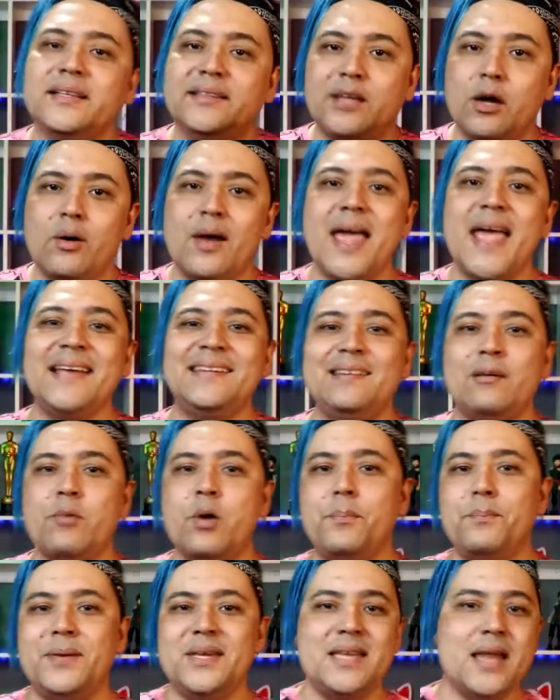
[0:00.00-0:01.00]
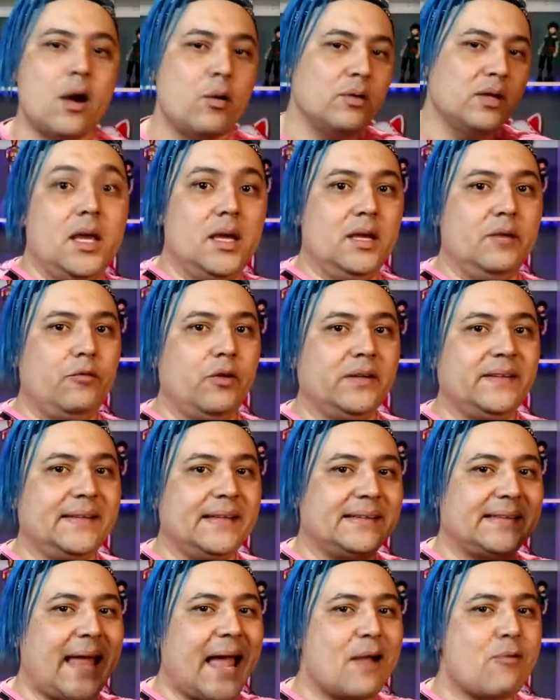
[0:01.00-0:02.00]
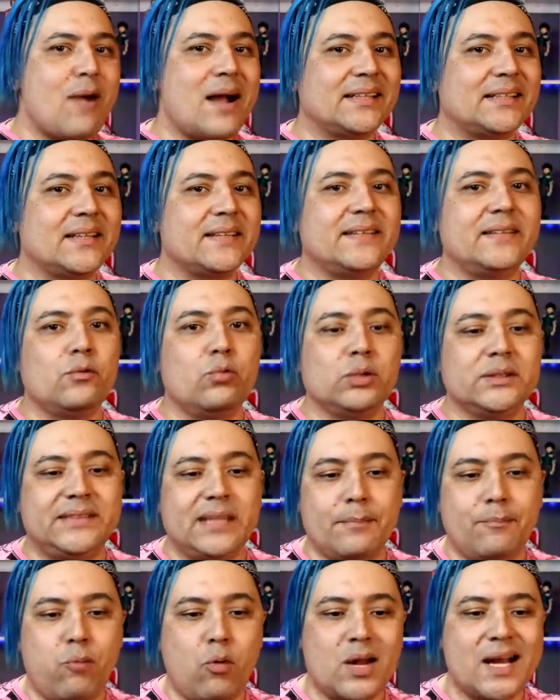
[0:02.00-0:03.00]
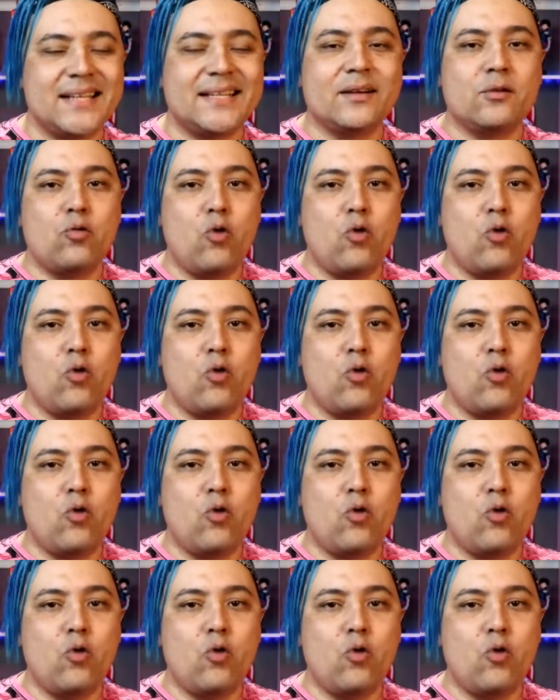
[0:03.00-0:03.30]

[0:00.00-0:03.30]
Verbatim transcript: Então, essa é a minha opinião. E você tá aguardando a segunda temporada?